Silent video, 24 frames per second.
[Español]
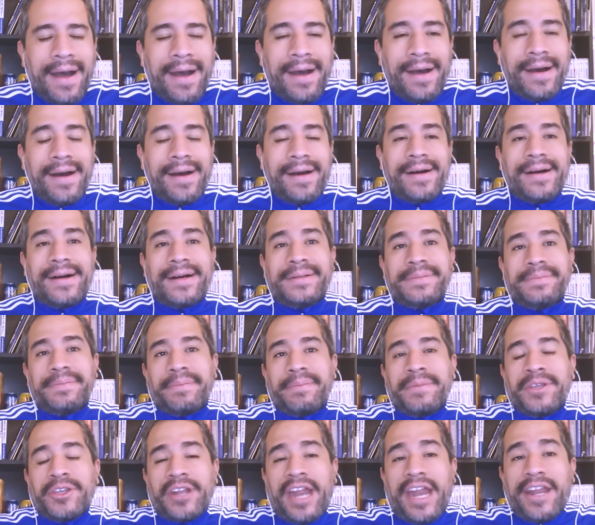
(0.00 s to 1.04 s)
Ah,
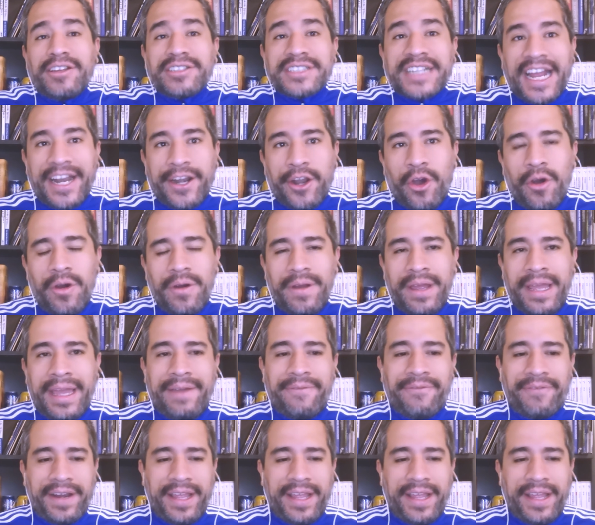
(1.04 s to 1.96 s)
Millonarios ganó eh,